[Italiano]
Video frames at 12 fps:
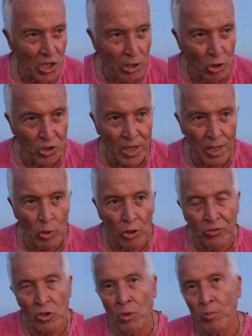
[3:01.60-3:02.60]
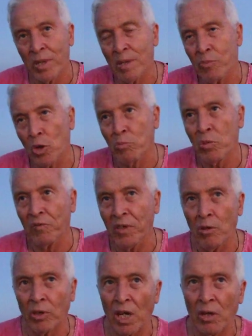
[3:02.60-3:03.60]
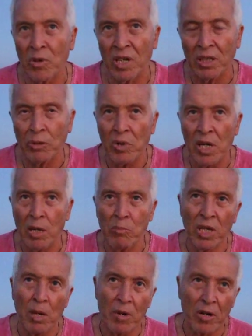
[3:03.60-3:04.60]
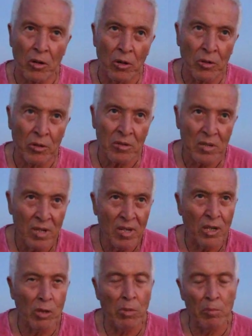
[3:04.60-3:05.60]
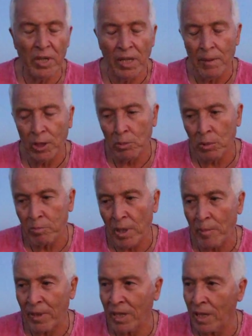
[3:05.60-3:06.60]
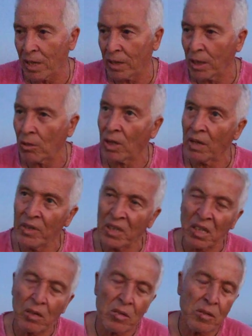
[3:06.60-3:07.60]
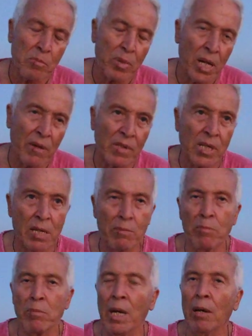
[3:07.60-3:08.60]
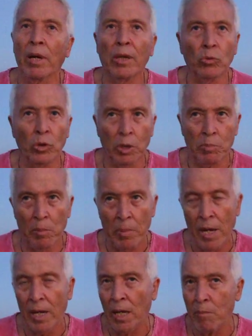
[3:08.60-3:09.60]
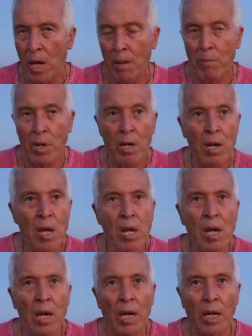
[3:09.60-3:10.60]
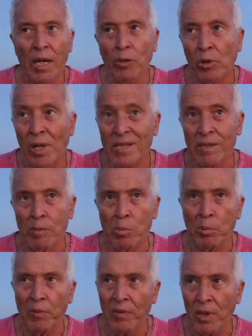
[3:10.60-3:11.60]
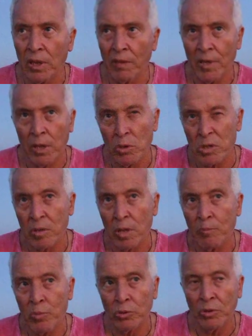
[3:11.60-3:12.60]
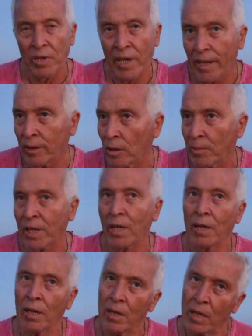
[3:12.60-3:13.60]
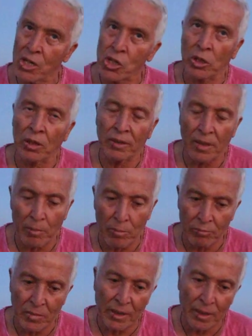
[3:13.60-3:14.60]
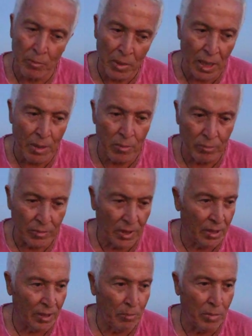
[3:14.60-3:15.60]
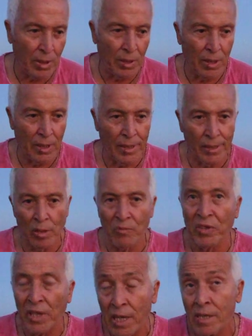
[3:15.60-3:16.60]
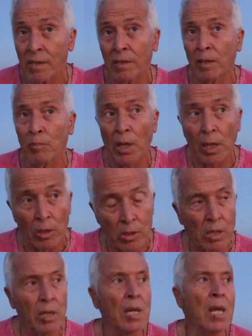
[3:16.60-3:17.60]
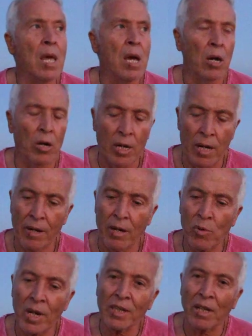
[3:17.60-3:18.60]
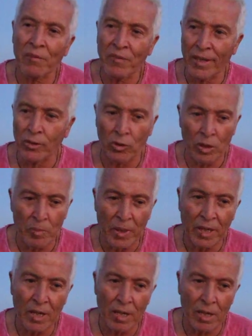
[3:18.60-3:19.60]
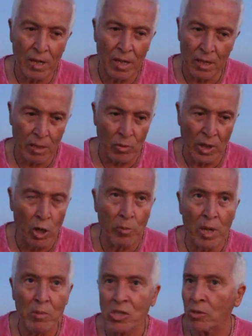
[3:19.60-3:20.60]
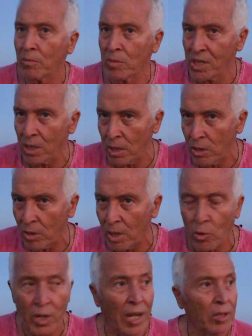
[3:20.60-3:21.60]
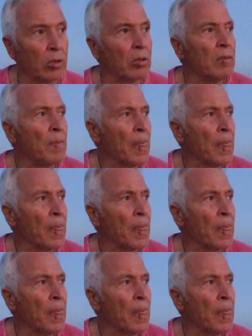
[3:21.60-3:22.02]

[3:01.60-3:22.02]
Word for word: ci allontana certo. molto. Io per certo. ho mio figlio che ha 42 anni e mi chiama Rocco. Ah, non mi ha mai chiamato papà perché eh. dico la vita è così breve, sarebbe bello che tutti i papà e le mamme eh, educassero i propri figli ad avere questo rapporto diretto certo, perché certo. nasce tanta, tanta, bella, tanta, bella, confidenza, tante belle certo, cose. Ora, riguardo al fatto perché al quale opera mi, so, mi sia io innamorato,